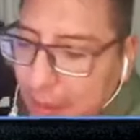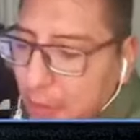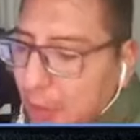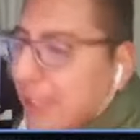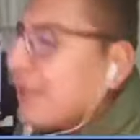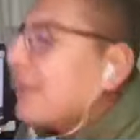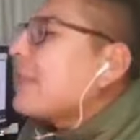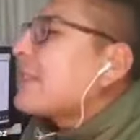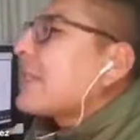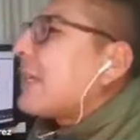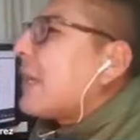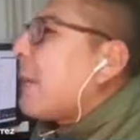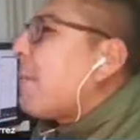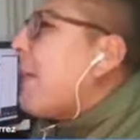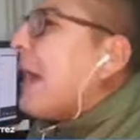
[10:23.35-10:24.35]
Y voy a
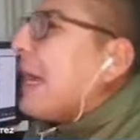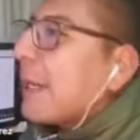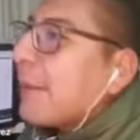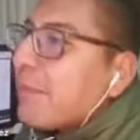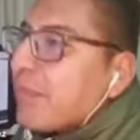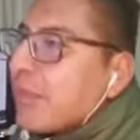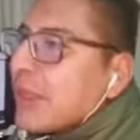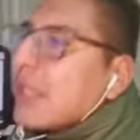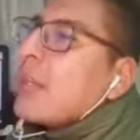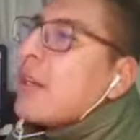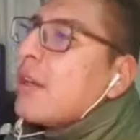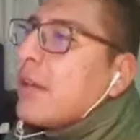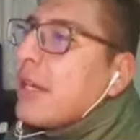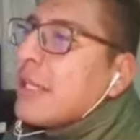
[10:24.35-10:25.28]
discrepar con